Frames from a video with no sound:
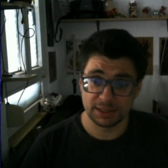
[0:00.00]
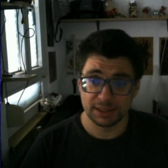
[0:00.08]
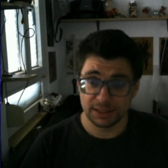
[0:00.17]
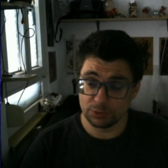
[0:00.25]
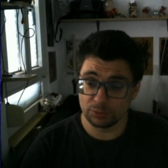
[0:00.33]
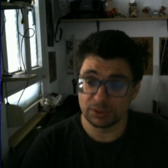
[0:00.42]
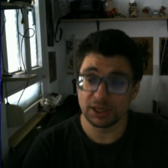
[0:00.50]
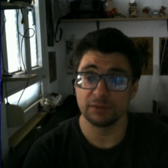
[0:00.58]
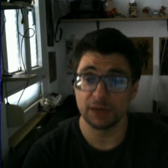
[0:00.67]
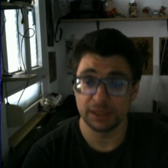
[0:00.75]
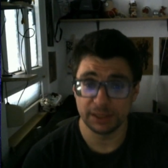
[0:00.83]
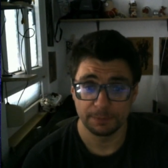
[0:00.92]
c'est son
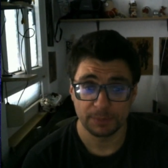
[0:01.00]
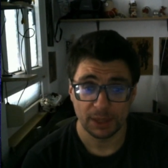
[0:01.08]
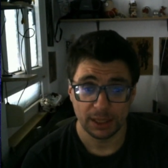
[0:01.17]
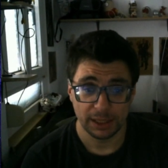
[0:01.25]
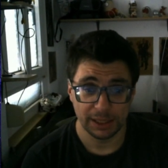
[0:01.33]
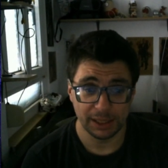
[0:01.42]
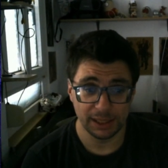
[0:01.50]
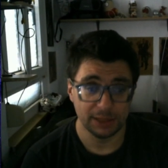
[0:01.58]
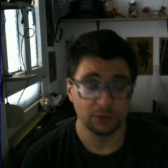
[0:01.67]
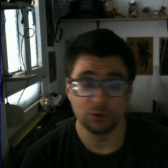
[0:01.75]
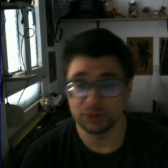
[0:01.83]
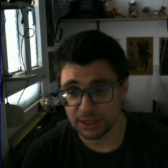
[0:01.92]
travail. Et
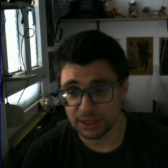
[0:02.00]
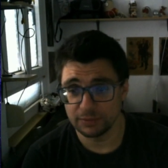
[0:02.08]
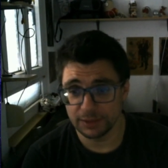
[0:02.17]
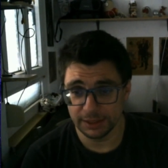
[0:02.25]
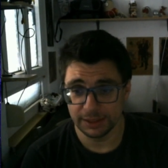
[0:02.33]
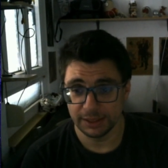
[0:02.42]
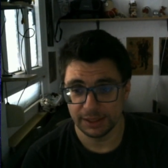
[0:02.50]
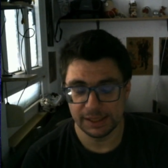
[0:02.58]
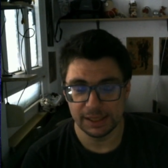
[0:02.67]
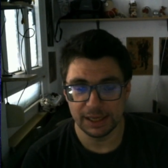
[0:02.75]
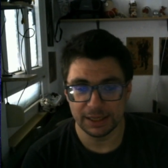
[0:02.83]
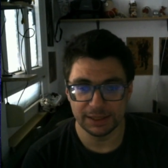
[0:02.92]
dans ce travail, il
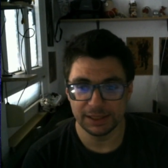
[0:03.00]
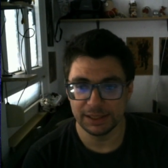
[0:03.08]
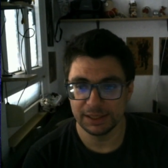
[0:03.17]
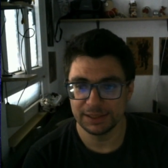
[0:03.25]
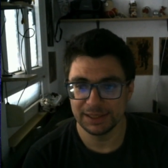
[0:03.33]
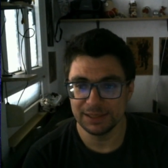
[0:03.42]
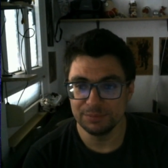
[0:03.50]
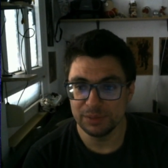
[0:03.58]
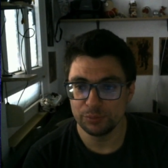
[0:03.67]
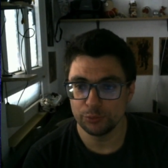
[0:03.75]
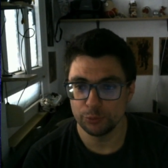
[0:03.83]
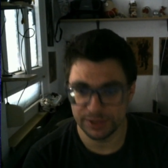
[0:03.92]
a des ennemis
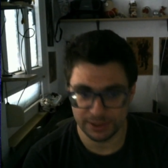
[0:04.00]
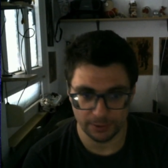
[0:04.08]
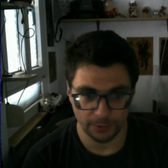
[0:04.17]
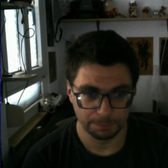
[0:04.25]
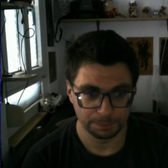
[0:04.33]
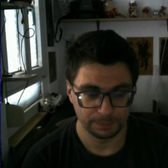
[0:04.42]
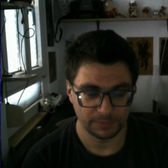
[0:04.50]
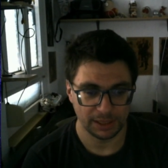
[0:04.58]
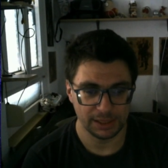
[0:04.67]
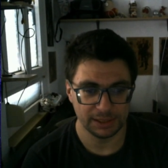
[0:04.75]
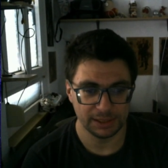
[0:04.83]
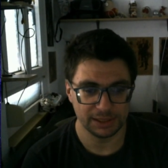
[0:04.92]
puissants. Il
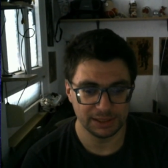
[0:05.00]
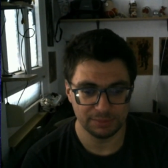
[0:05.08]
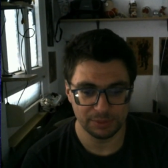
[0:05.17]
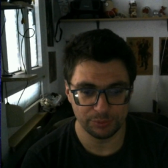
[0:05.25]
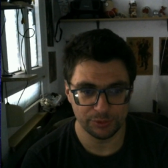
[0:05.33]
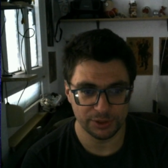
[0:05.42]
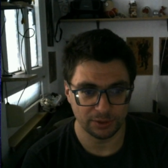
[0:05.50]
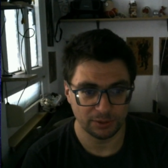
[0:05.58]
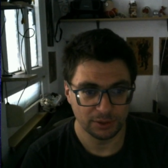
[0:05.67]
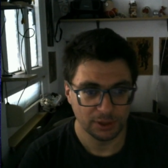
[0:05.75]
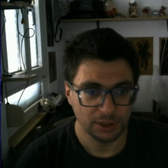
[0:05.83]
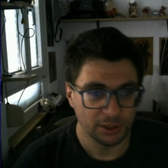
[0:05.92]
a des ennemis puissants,
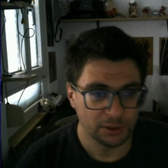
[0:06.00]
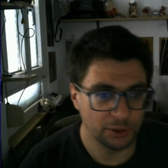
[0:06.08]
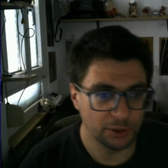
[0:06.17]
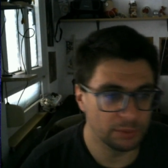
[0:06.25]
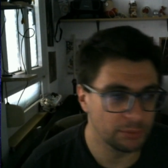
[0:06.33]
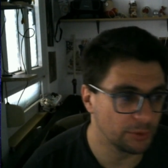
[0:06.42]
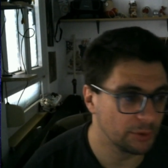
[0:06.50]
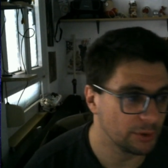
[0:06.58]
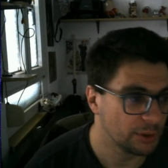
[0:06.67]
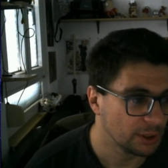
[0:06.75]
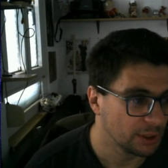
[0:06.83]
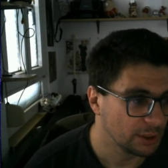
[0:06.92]
comme euh,
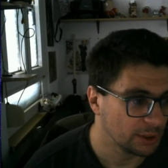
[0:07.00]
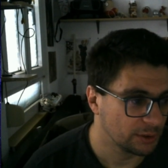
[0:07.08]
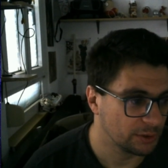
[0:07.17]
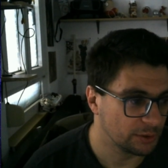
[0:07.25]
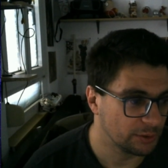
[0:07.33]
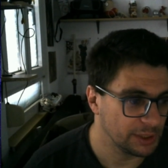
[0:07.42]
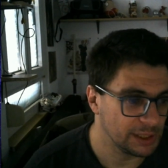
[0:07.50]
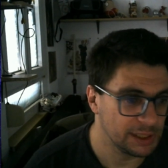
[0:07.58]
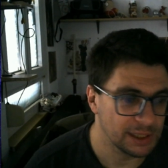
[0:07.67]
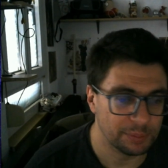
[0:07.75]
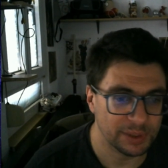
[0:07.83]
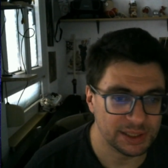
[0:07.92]
euh, il n'y a
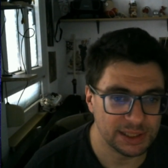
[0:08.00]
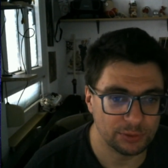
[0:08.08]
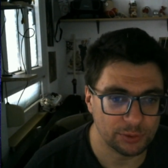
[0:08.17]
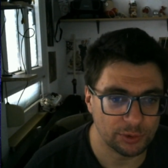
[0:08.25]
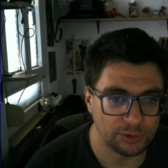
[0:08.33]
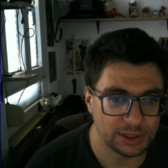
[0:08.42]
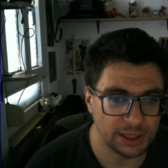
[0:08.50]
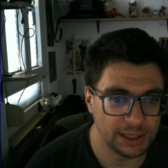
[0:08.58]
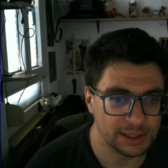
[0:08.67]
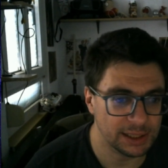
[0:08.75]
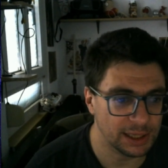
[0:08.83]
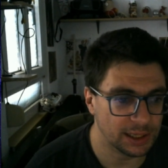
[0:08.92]
pas si longtemps que ça, et
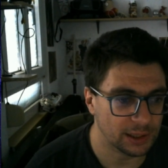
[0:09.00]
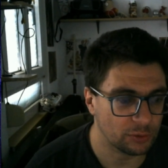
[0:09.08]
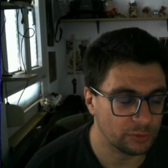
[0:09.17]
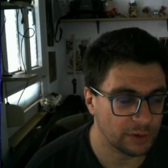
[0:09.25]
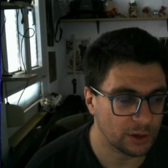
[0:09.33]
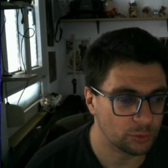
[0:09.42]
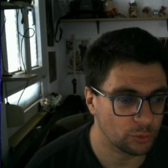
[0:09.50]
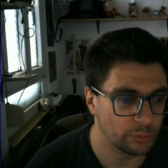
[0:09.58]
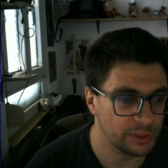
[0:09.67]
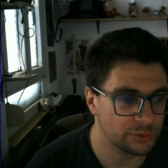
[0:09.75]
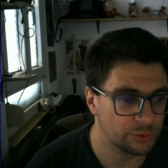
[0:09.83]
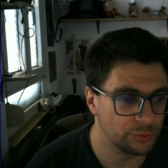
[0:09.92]
c'est là qu'on va retomber
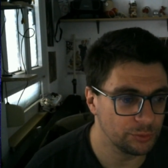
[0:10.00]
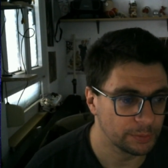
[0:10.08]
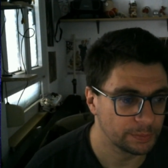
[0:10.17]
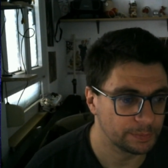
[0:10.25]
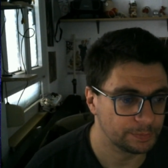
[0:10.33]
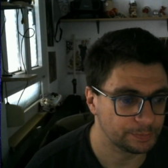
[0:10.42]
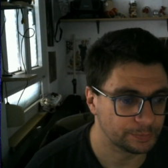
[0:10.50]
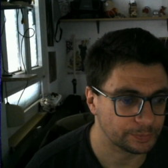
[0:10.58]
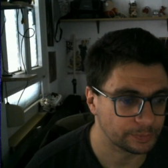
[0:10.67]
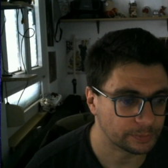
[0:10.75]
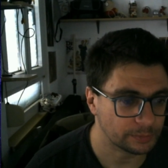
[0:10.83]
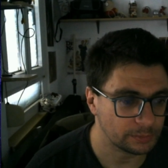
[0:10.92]
dessus.
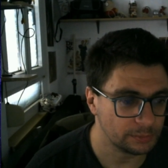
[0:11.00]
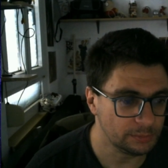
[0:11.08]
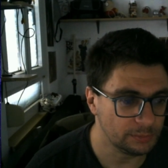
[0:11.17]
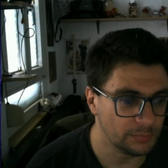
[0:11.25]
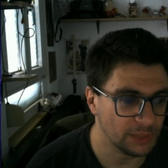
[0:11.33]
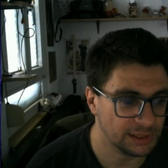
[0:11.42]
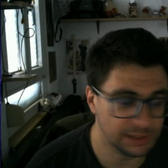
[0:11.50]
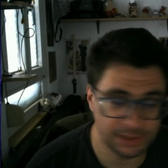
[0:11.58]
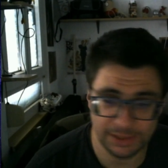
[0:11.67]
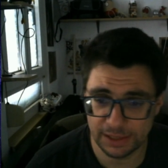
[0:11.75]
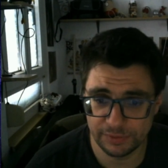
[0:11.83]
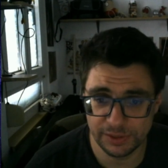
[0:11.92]
C'était
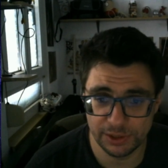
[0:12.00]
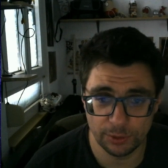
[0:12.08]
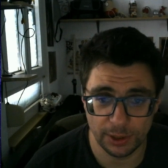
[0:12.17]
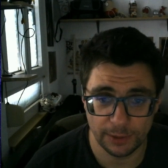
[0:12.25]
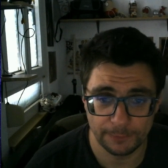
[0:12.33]
cette vidéo-là,